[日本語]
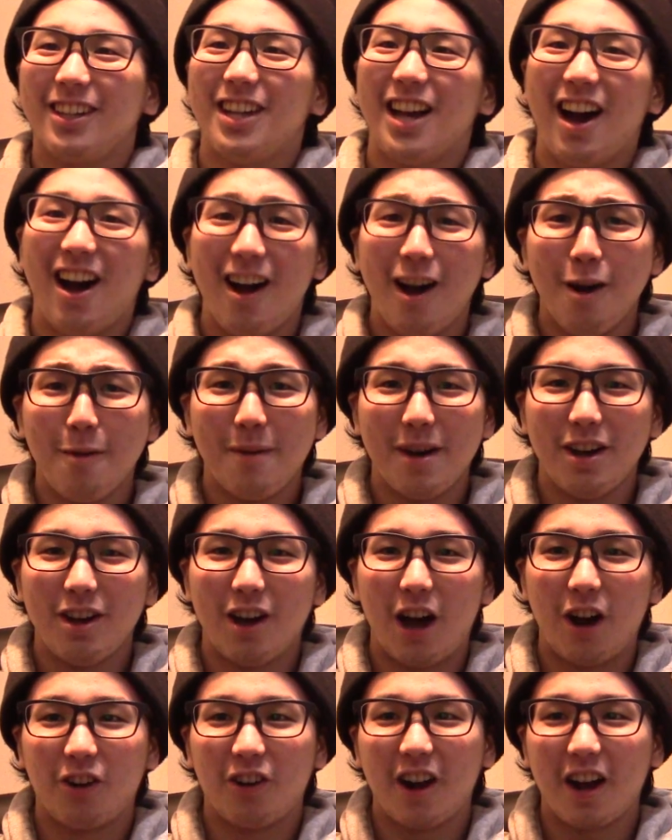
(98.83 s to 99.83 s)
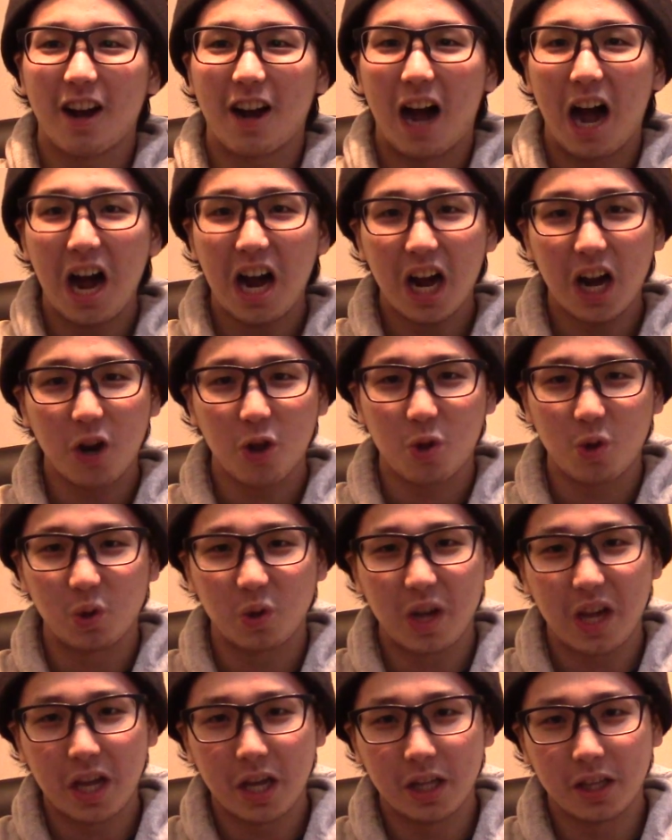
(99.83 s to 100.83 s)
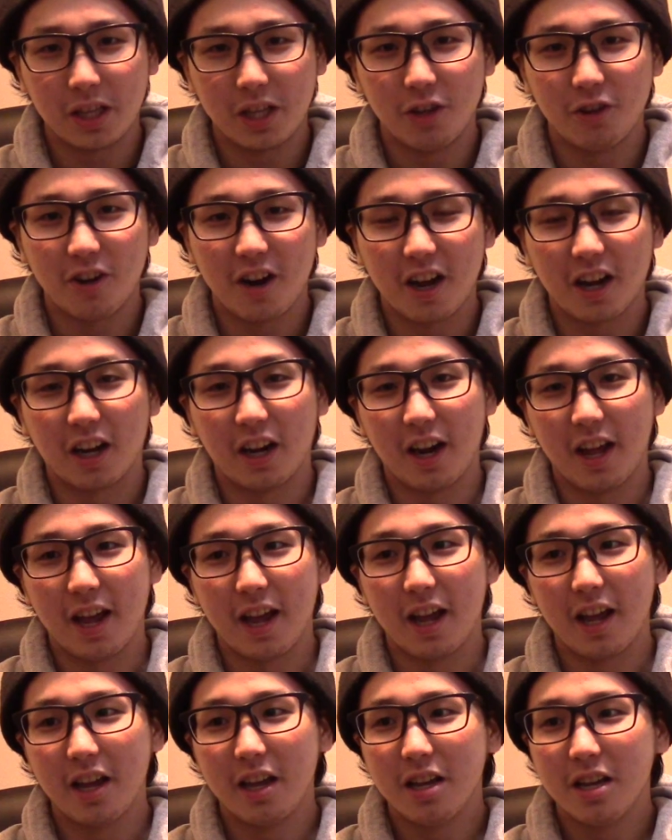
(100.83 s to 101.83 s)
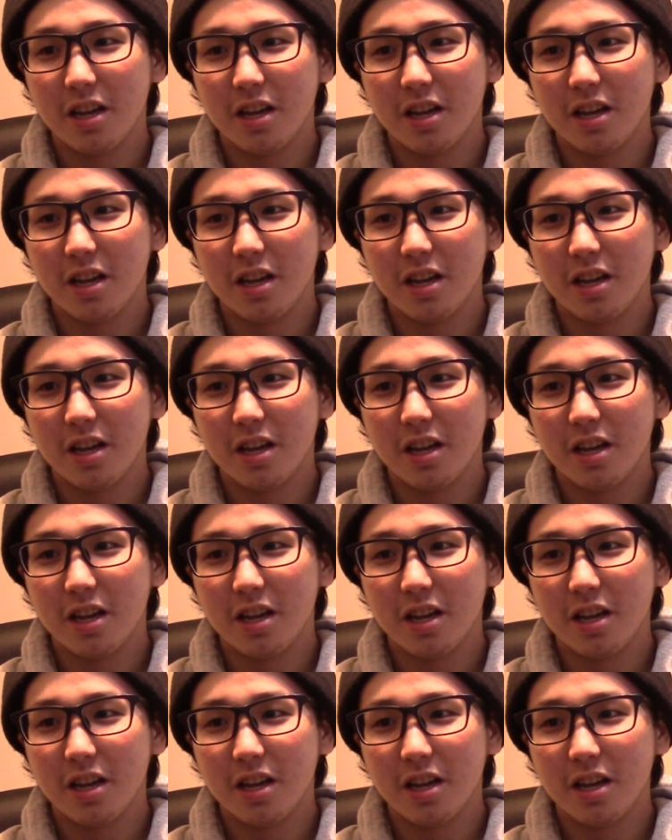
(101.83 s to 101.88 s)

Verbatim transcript: やばいよ、あのなんか赤の衝撃っていうなんかね